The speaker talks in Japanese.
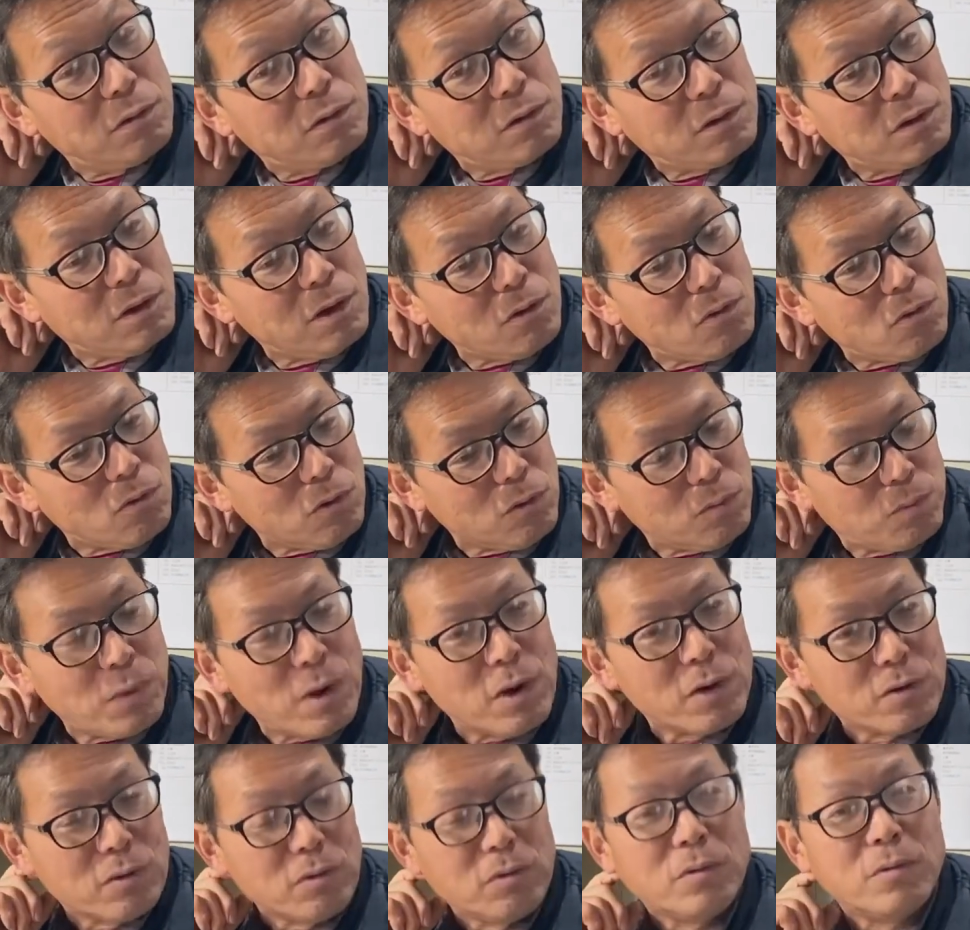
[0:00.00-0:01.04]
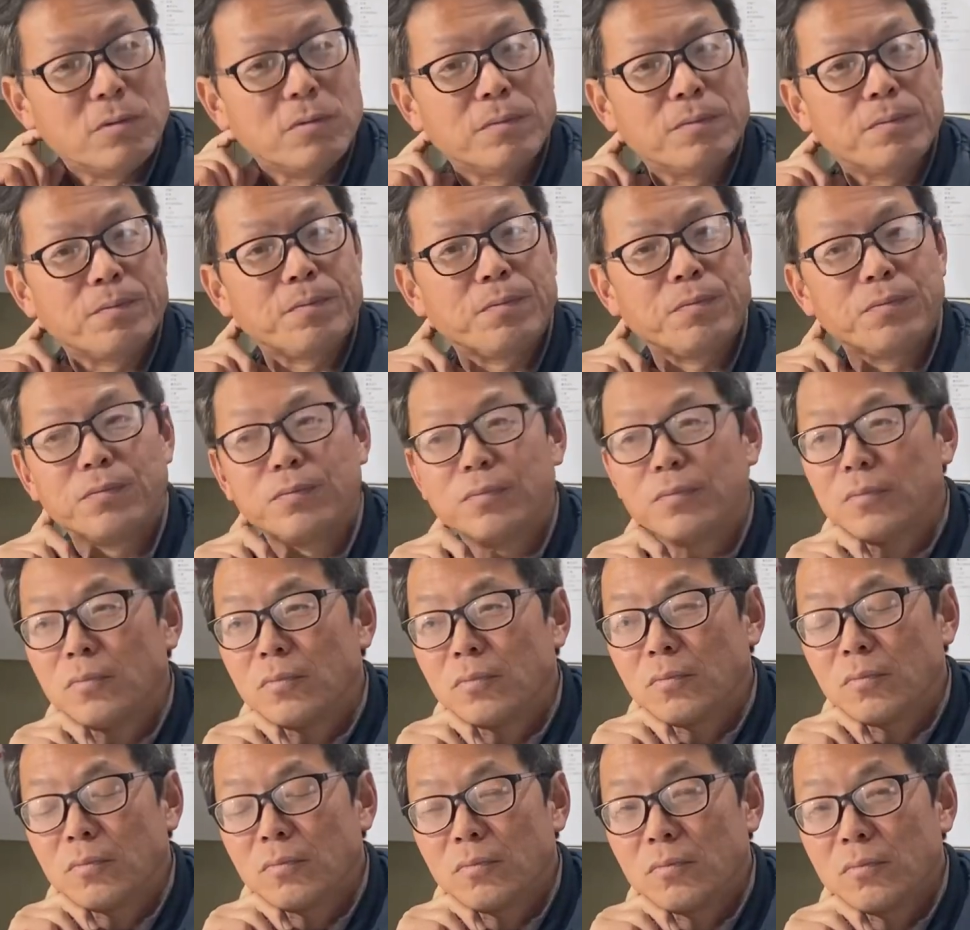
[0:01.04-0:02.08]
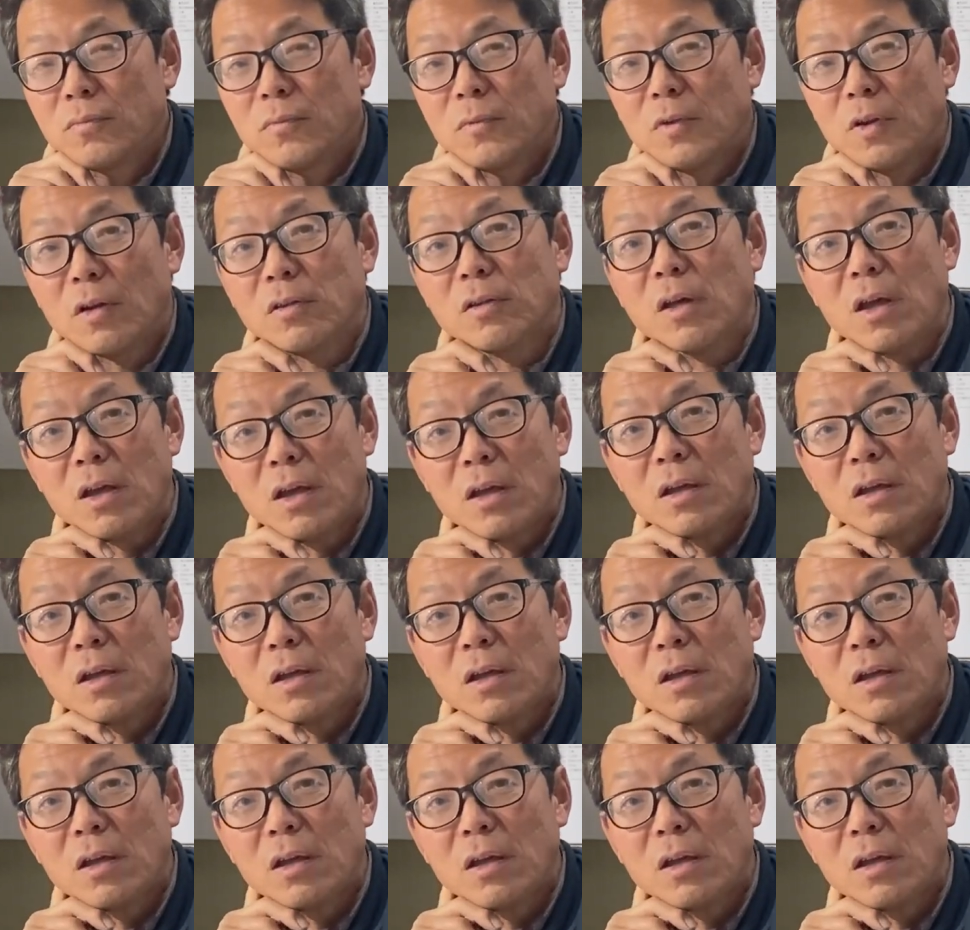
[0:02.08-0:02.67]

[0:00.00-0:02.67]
結構いっぱいあるよ野菜、